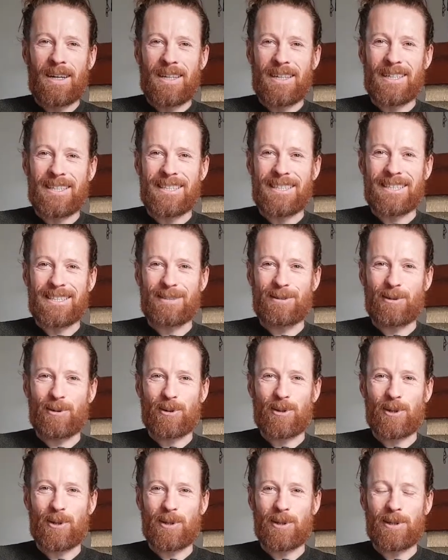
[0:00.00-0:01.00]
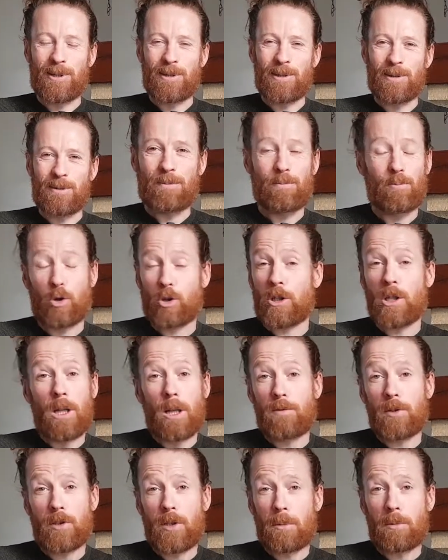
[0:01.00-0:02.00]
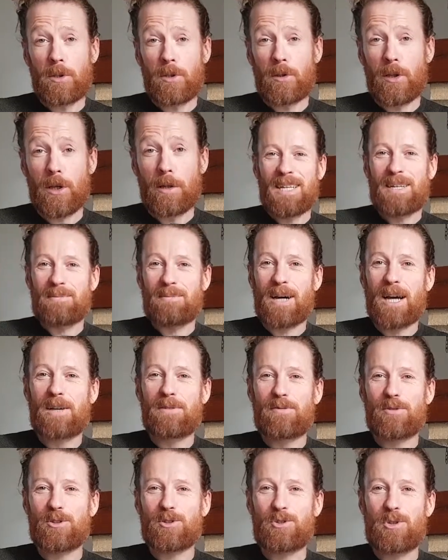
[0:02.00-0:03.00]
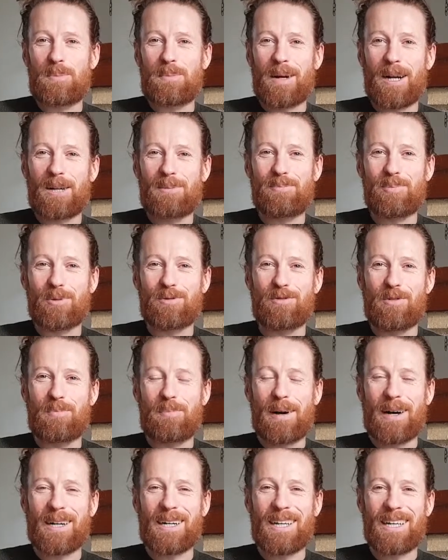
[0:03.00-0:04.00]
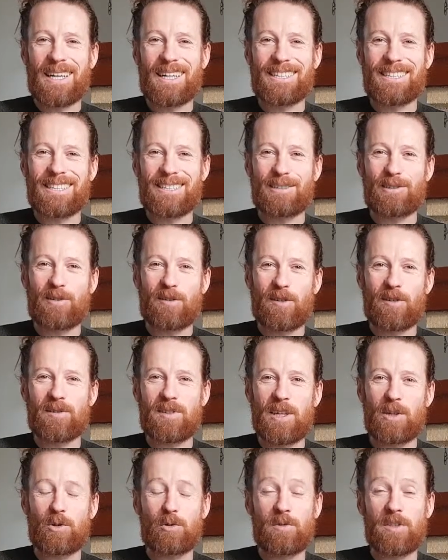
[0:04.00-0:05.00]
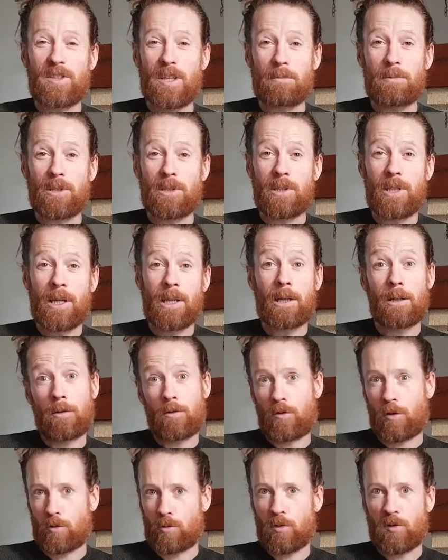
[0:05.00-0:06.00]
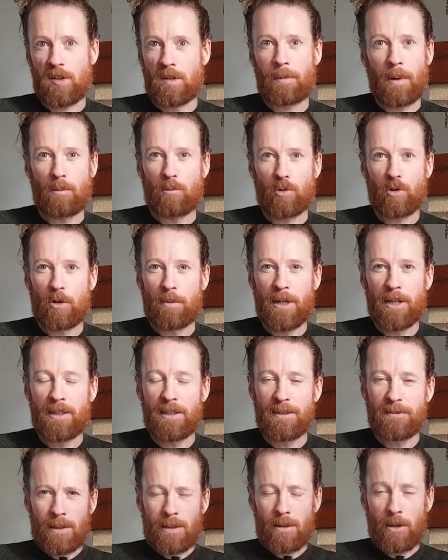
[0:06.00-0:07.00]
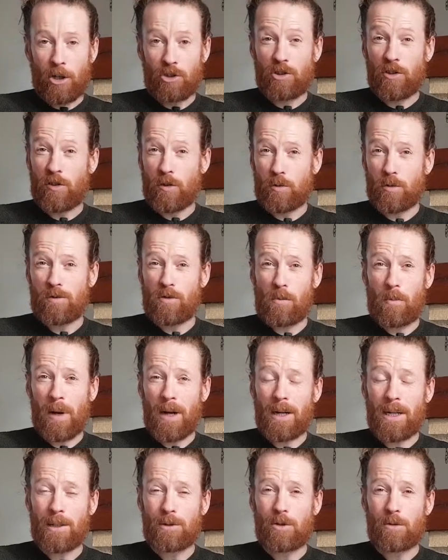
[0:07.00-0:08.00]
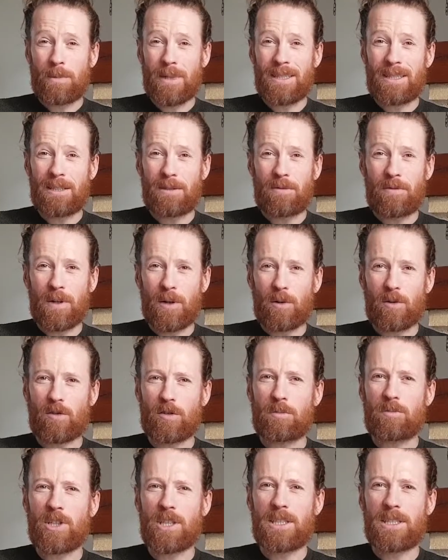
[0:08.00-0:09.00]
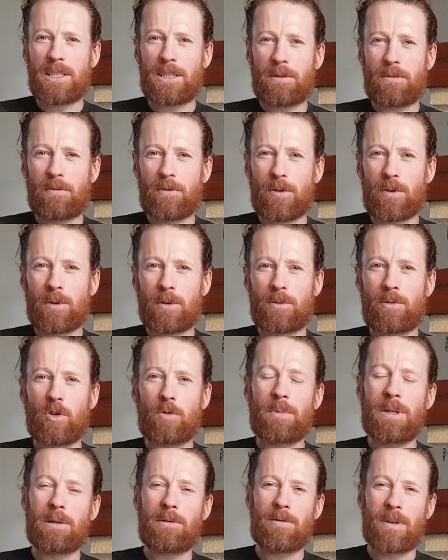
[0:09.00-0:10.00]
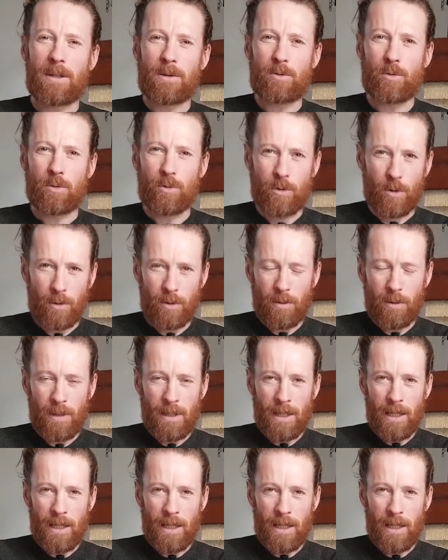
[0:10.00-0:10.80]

Euh, donc prenez de la vitamine D. Bref, je suis pas là pour vous parler santé ou vitamine D, surtout que c'est pas mon domaine. Non, je vais surtout vous parler de mes différents objectifs 2022.